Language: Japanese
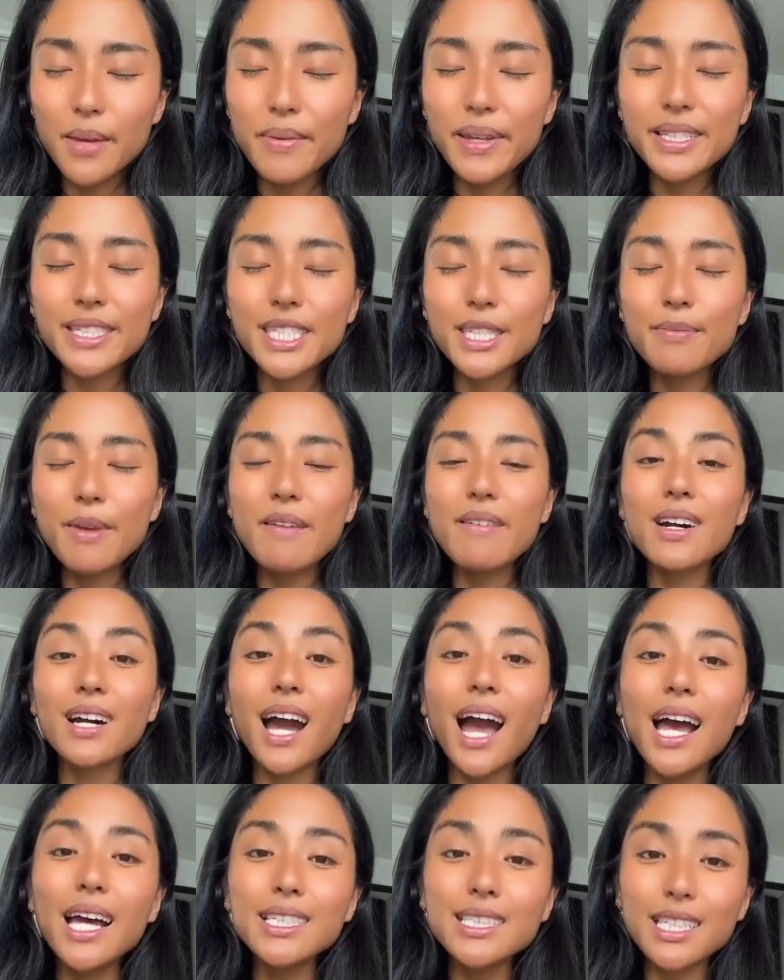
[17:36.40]
で、三つ目は
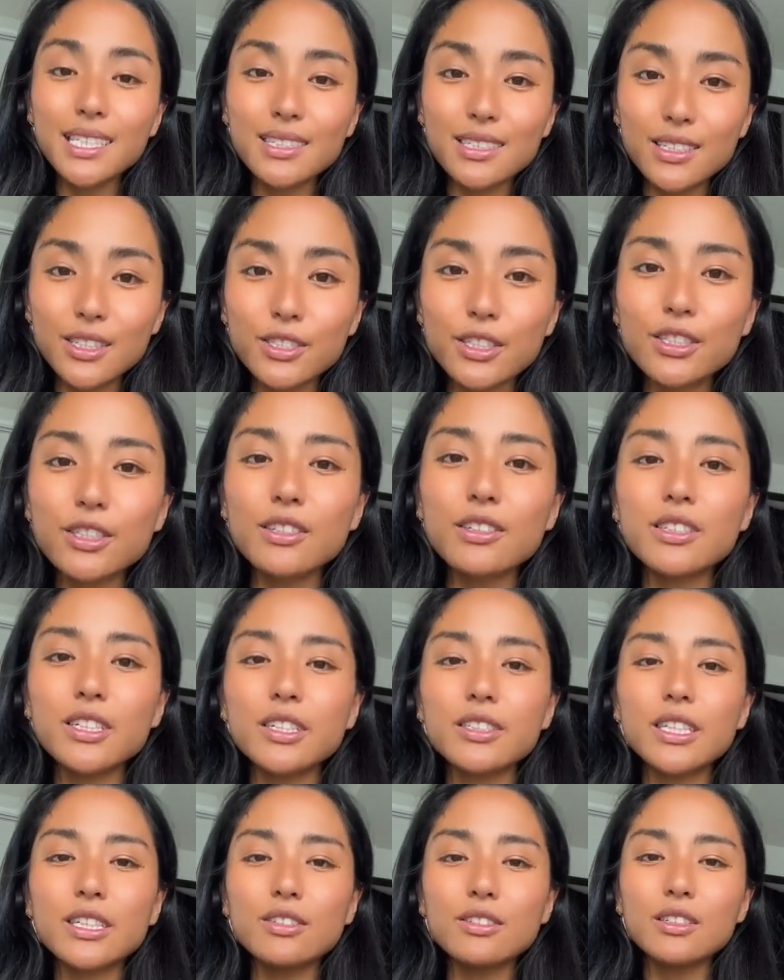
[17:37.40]
感謝すること
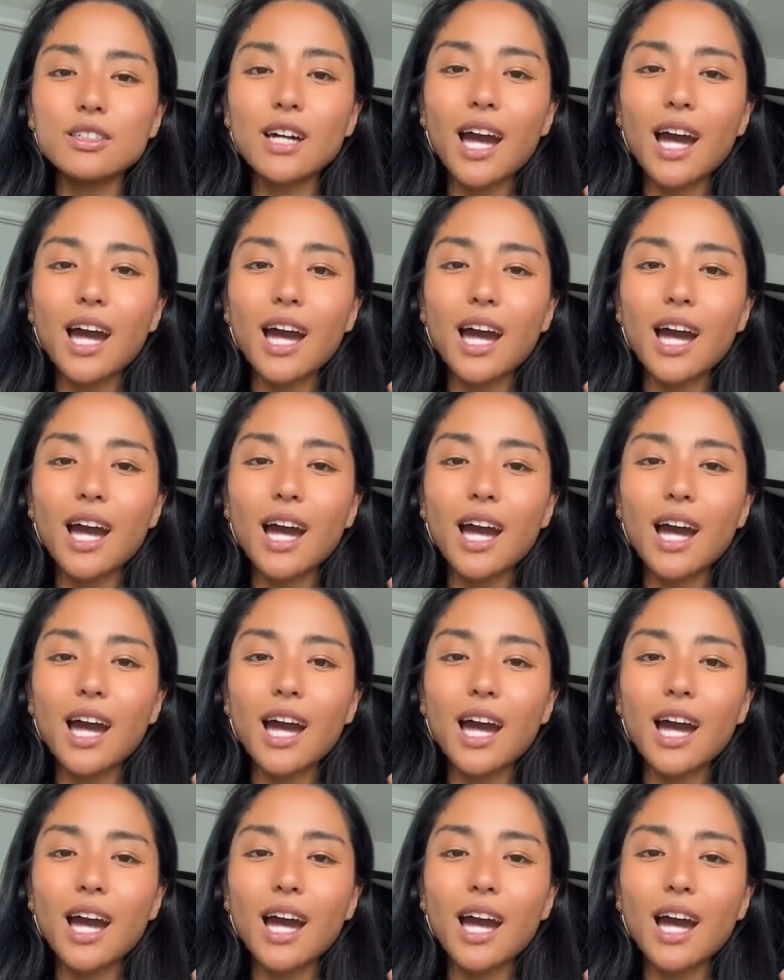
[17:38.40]
によってそ